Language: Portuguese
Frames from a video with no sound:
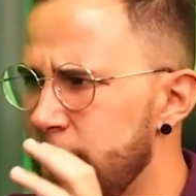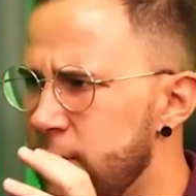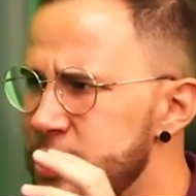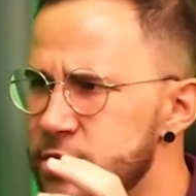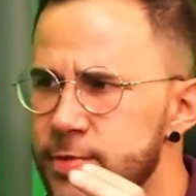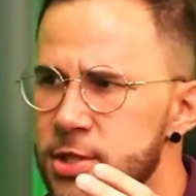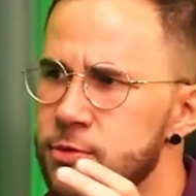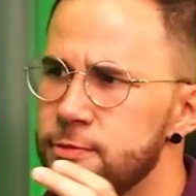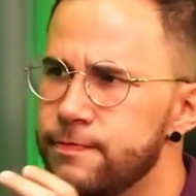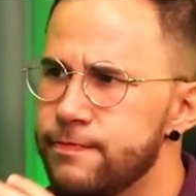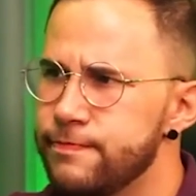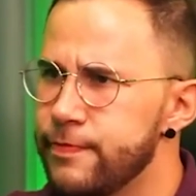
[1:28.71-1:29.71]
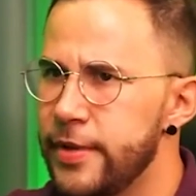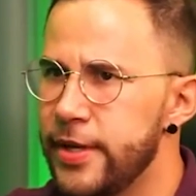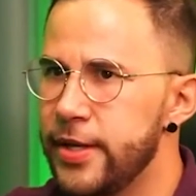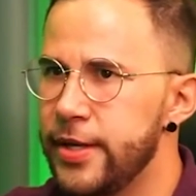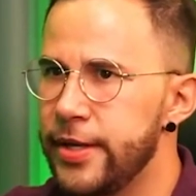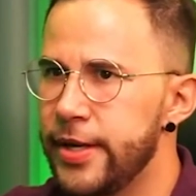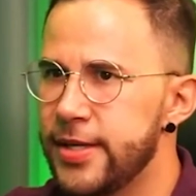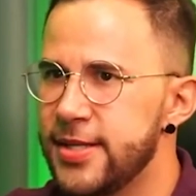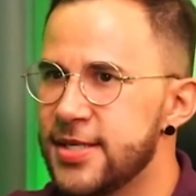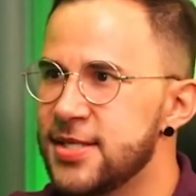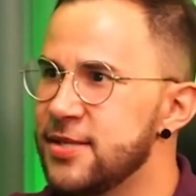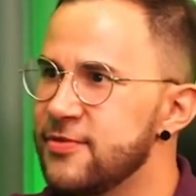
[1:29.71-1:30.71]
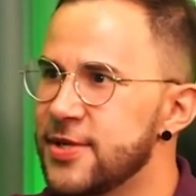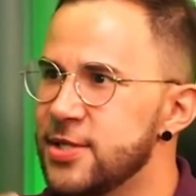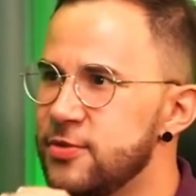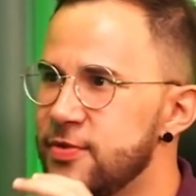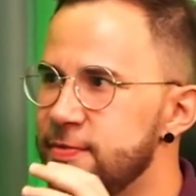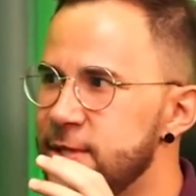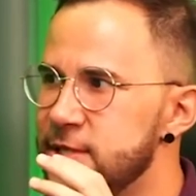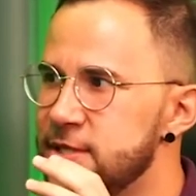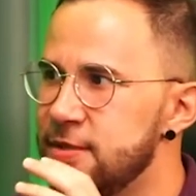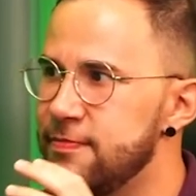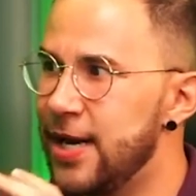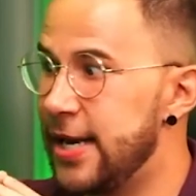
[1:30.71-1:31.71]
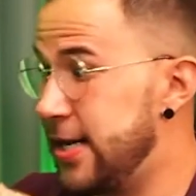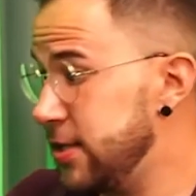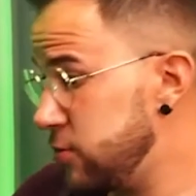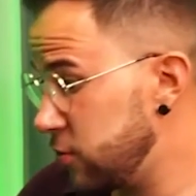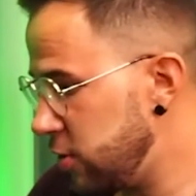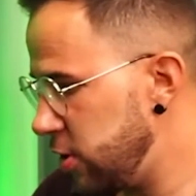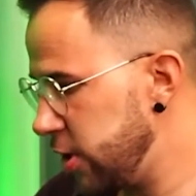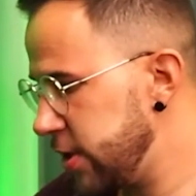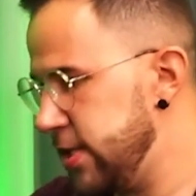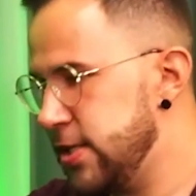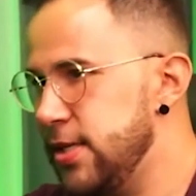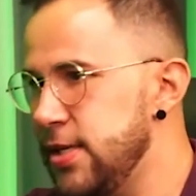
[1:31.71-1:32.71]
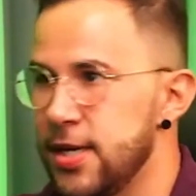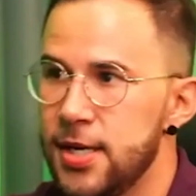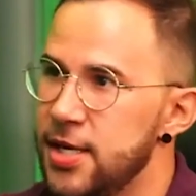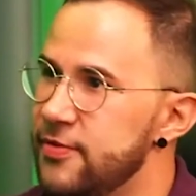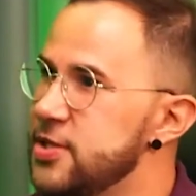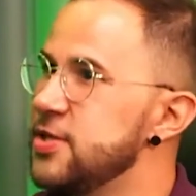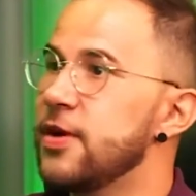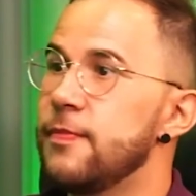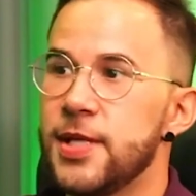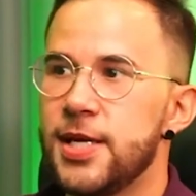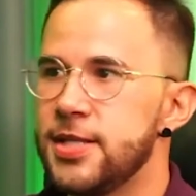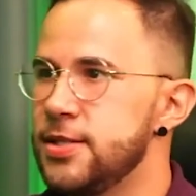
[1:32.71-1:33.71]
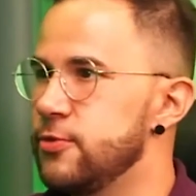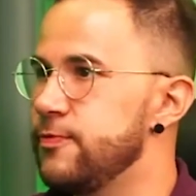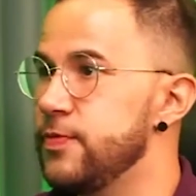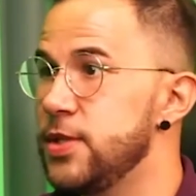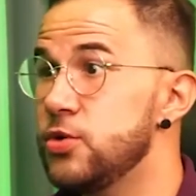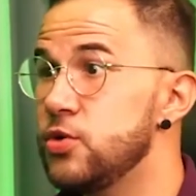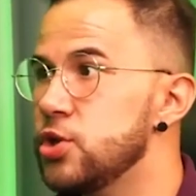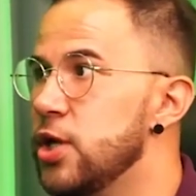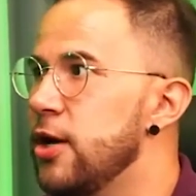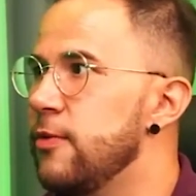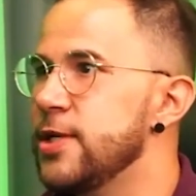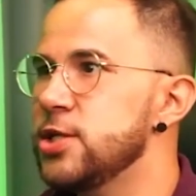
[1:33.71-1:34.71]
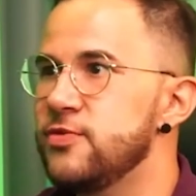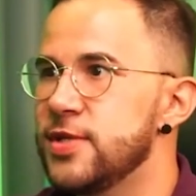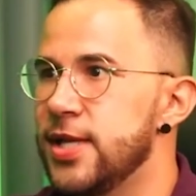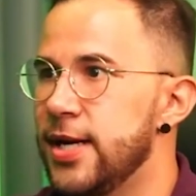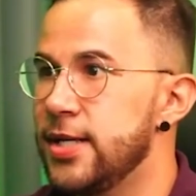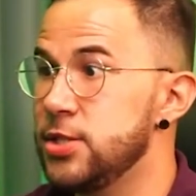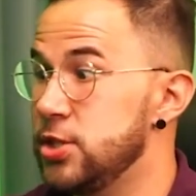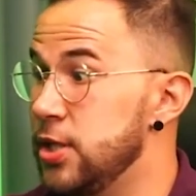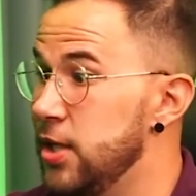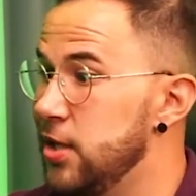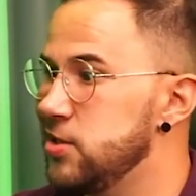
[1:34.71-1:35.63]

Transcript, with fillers: investimento é, até que significativamente assim barato, coloca ali e você fica pedalando. Isso já é uma atividade.